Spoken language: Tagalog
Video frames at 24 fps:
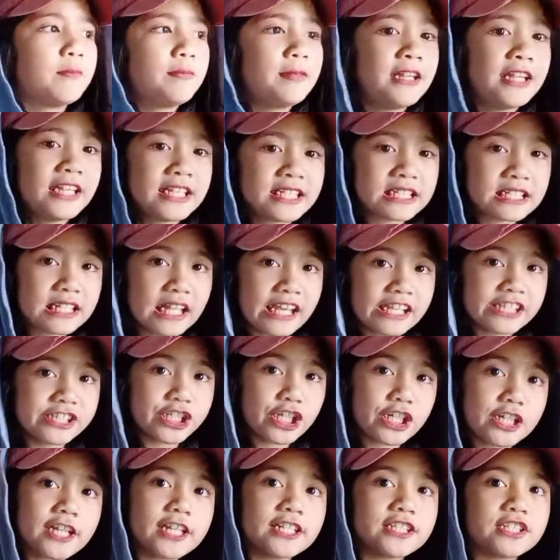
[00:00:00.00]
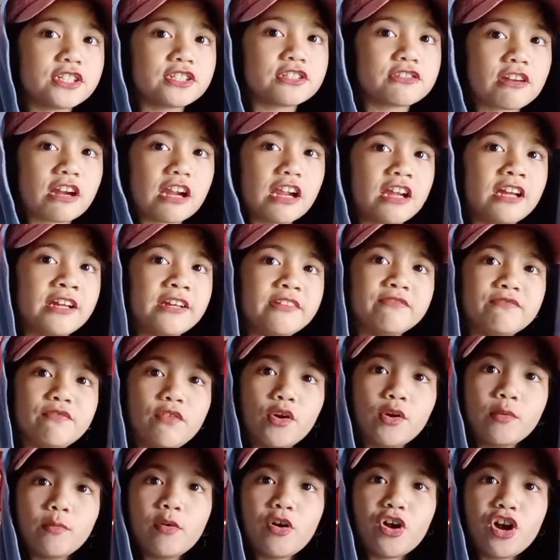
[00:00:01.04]
Please like, share, and subscribe
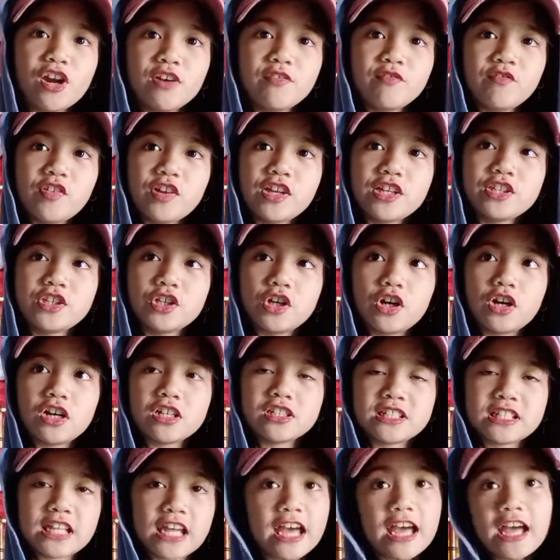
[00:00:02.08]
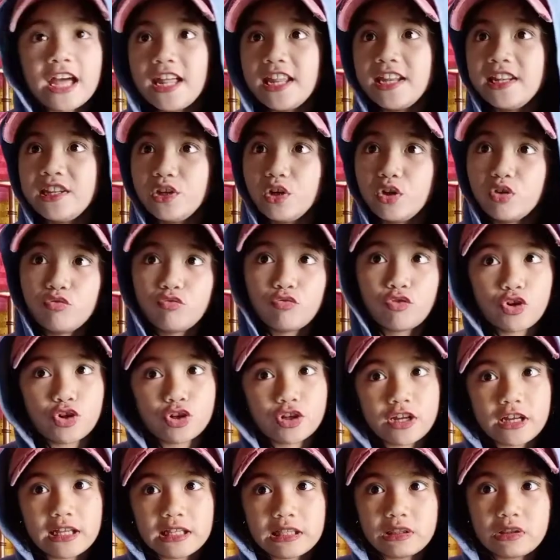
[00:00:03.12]
for more videos. And don't
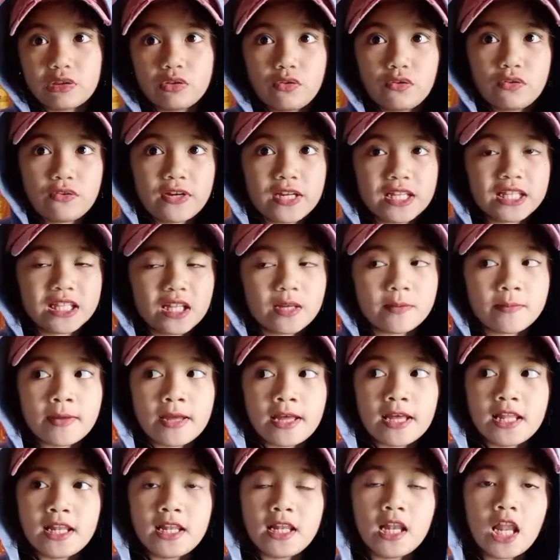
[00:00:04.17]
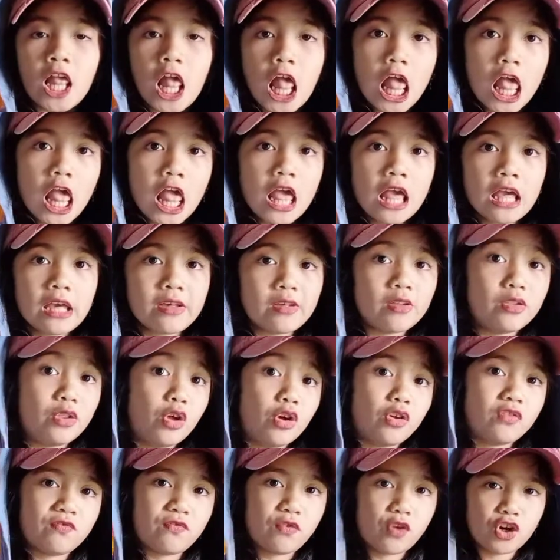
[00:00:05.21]
forget to ring the bell.
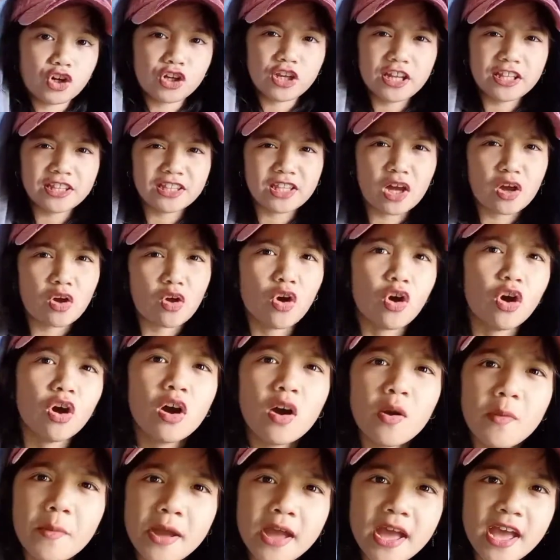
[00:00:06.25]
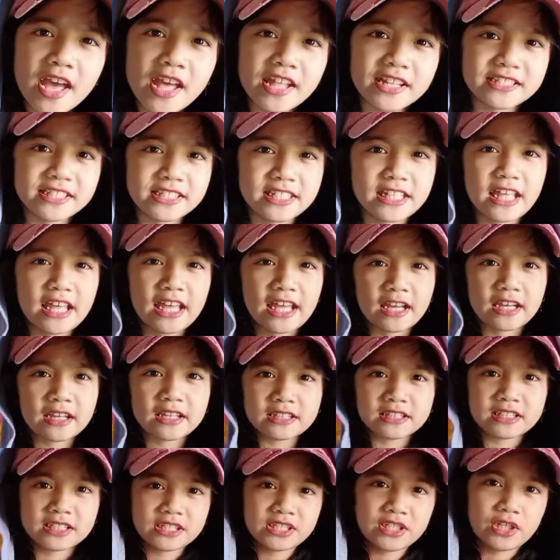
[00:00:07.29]
Don't forget the comment
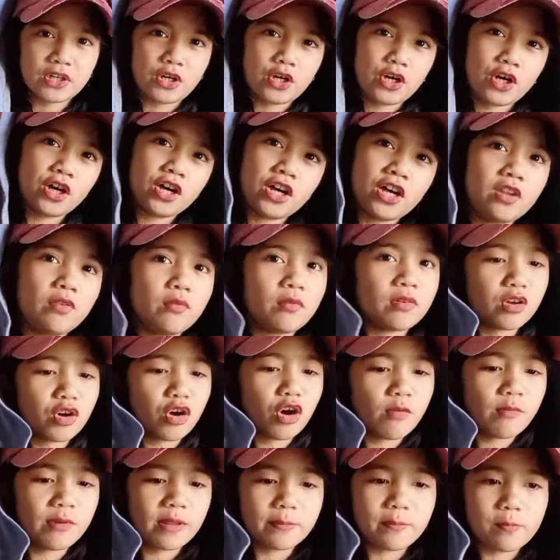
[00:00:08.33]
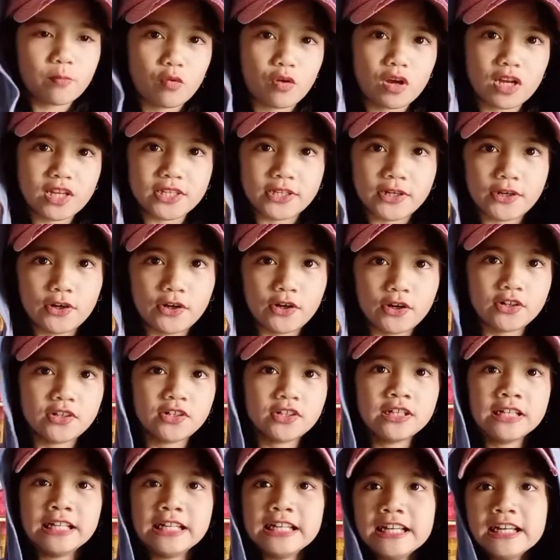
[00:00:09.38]
section. Comment po kayo.
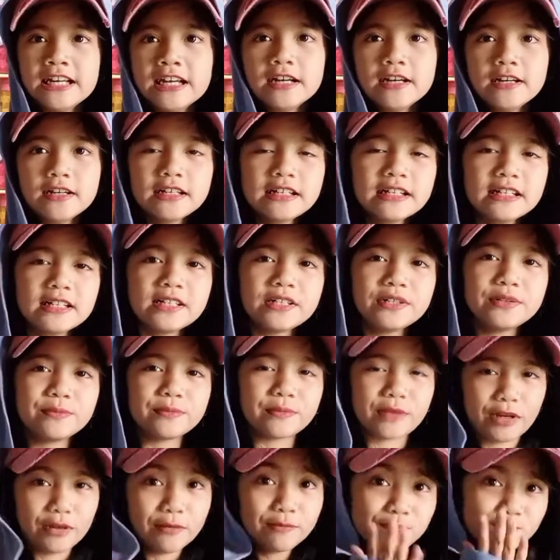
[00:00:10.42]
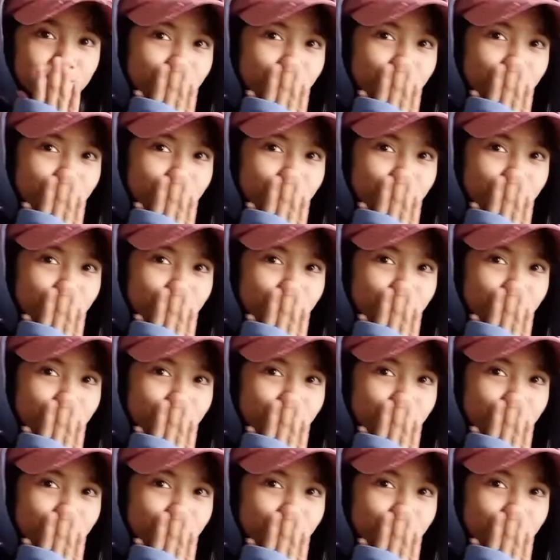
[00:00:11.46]
Ay.